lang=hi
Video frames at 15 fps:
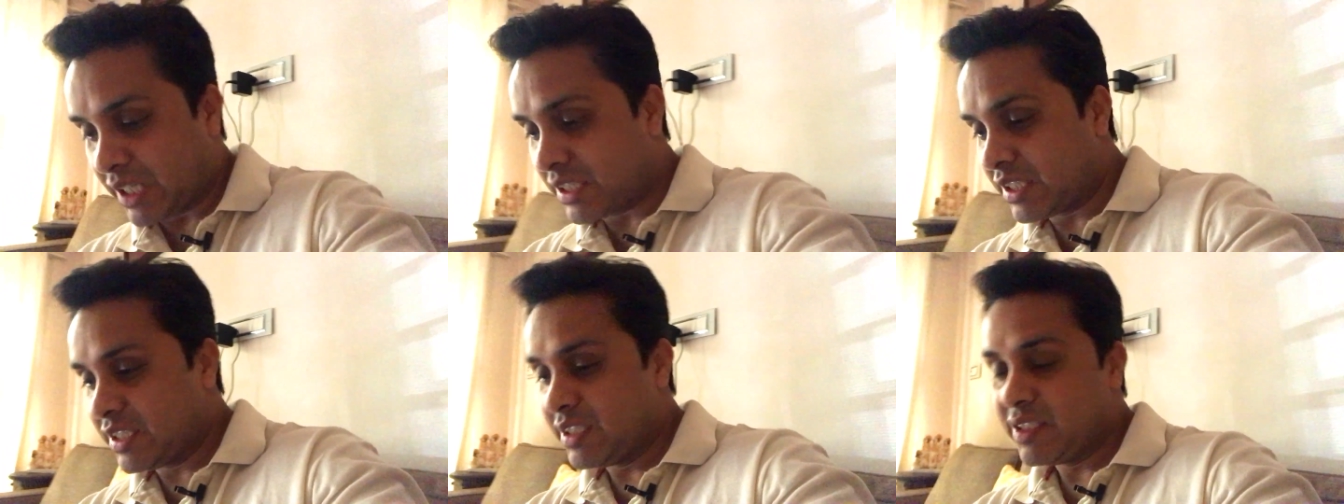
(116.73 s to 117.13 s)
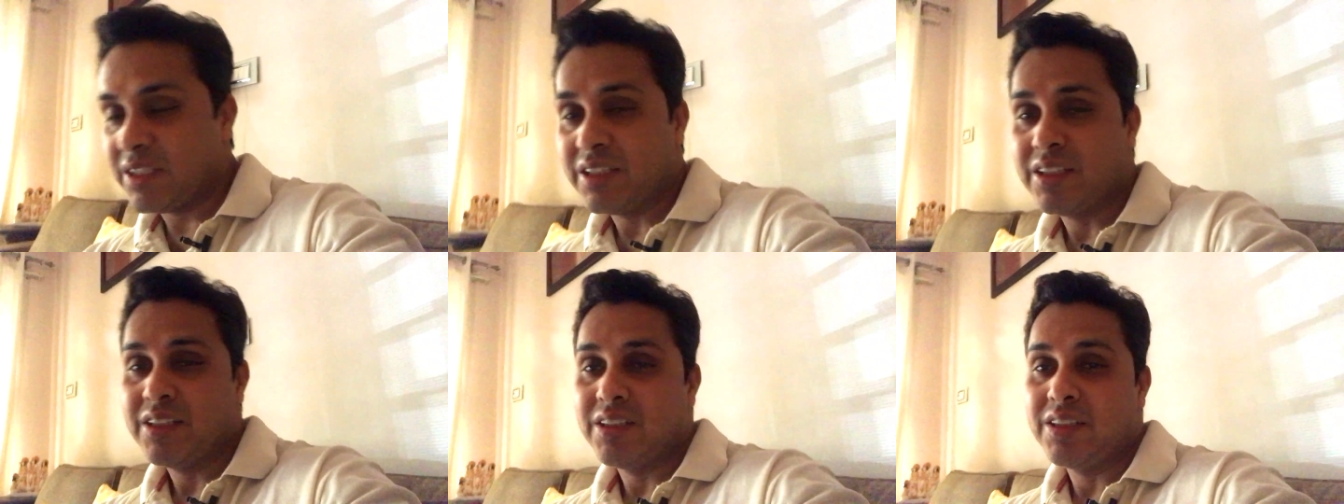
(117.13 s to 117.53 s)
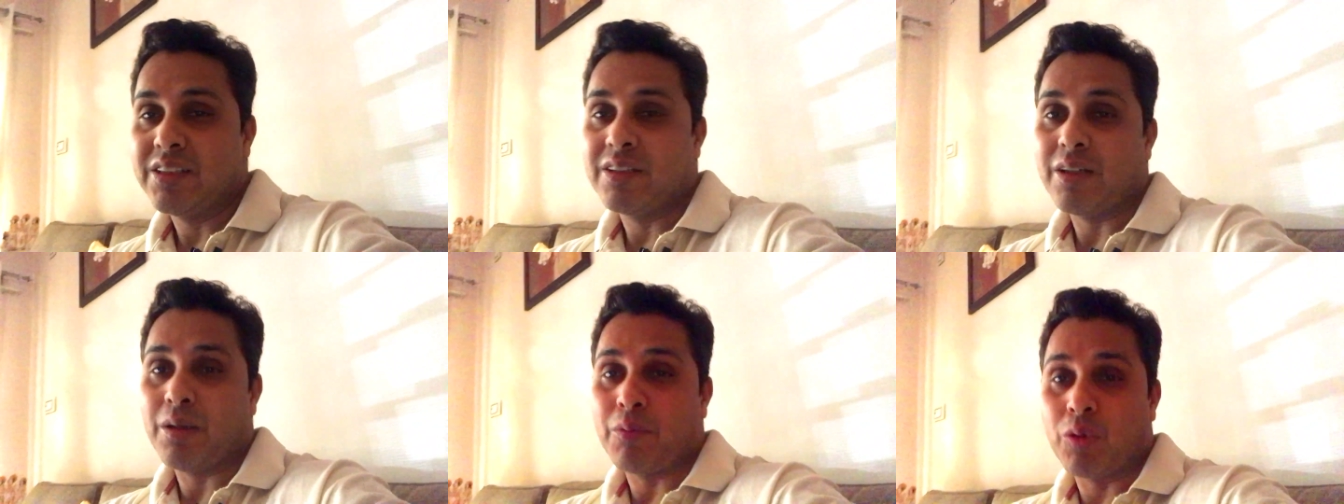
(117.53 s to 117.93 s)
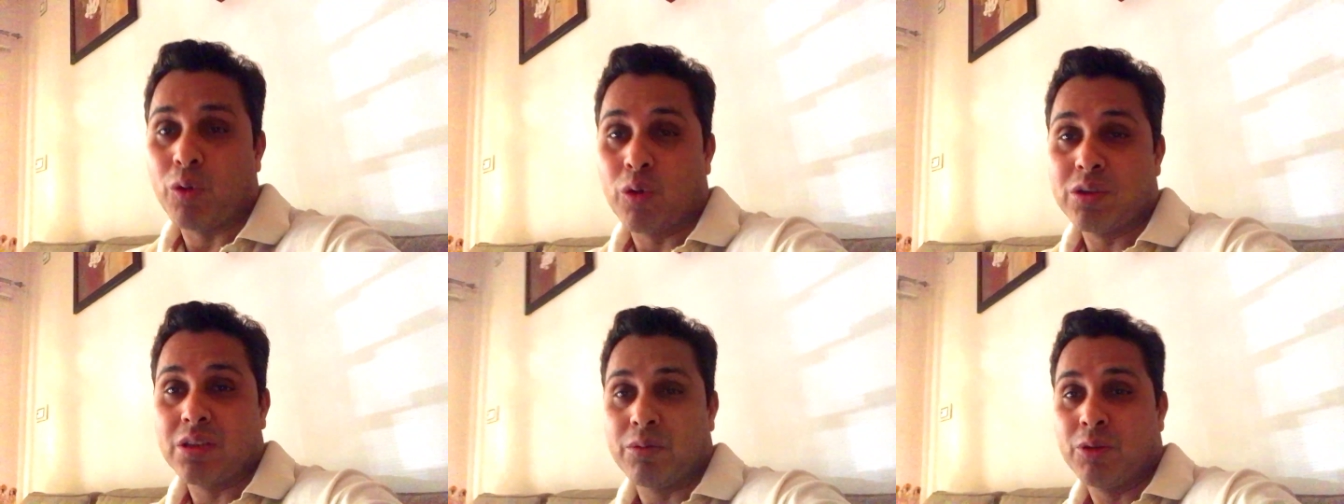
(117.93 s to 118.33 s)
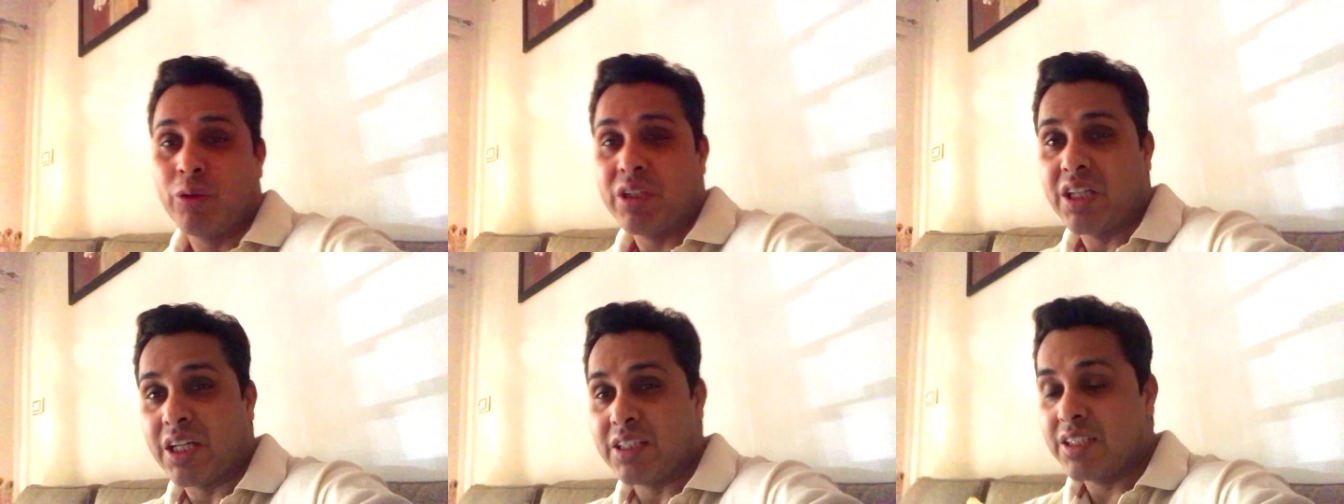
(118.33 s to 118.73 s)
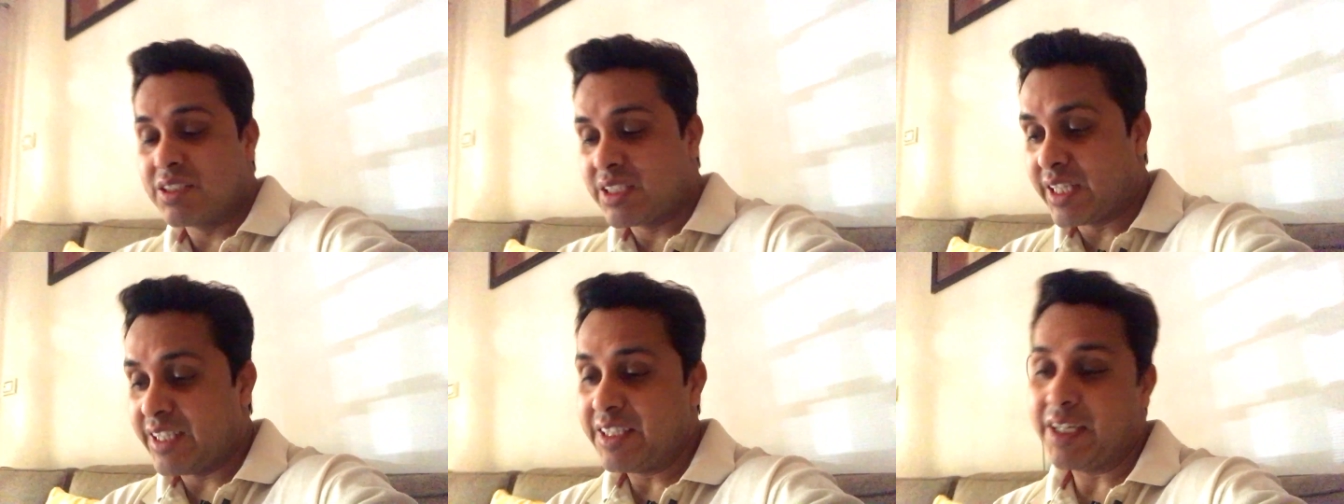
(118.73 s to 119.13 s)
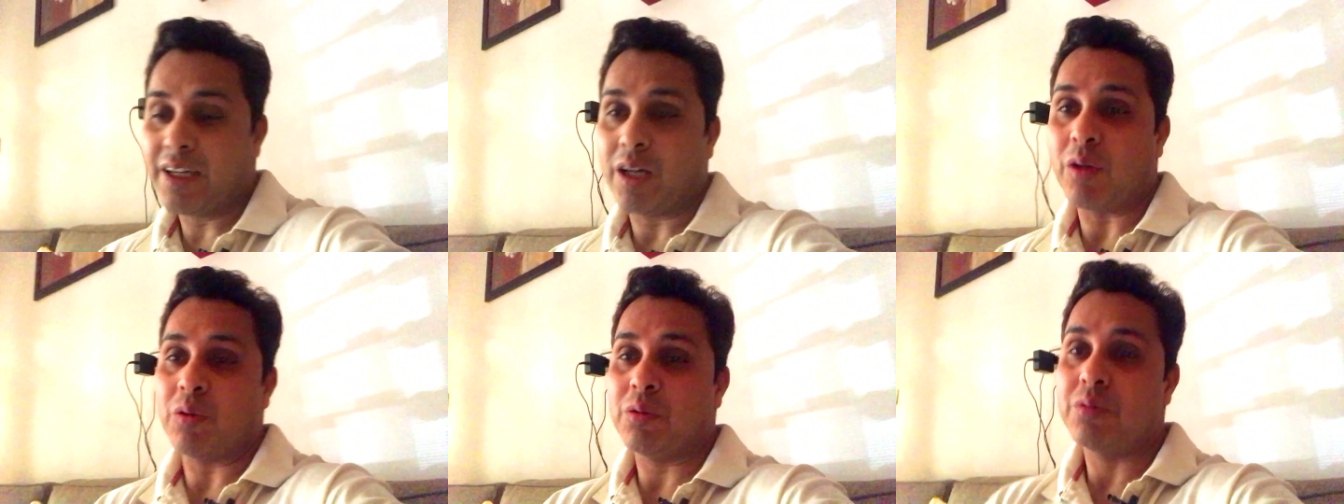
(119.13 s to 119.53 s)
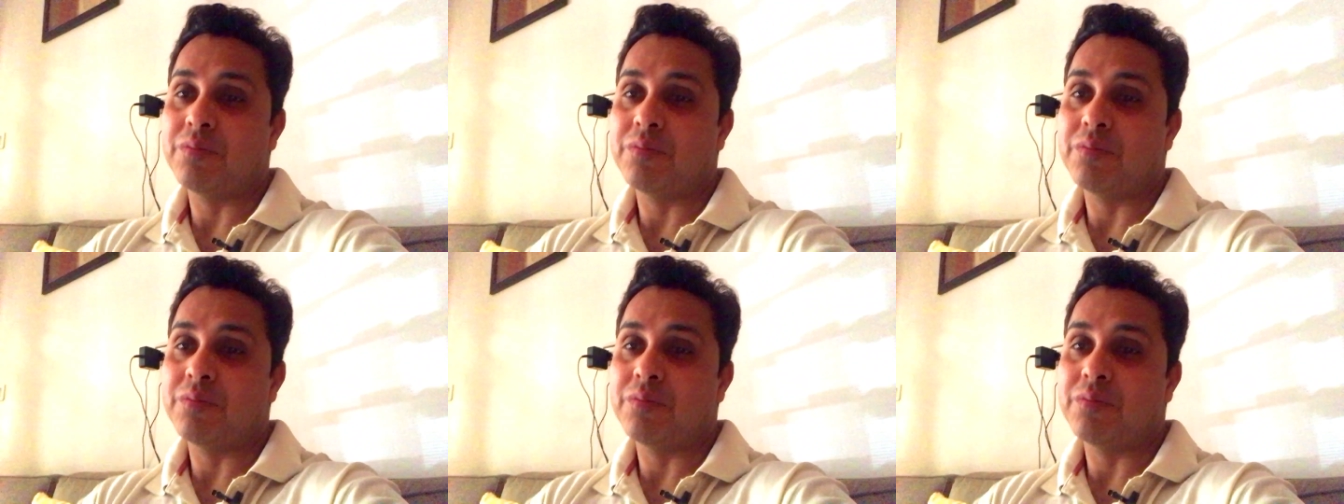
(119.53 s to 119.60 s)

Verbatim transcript: खाते हैं ये रो रोज़ सब्जी रोटी खाने से अच्छा है ये खा लो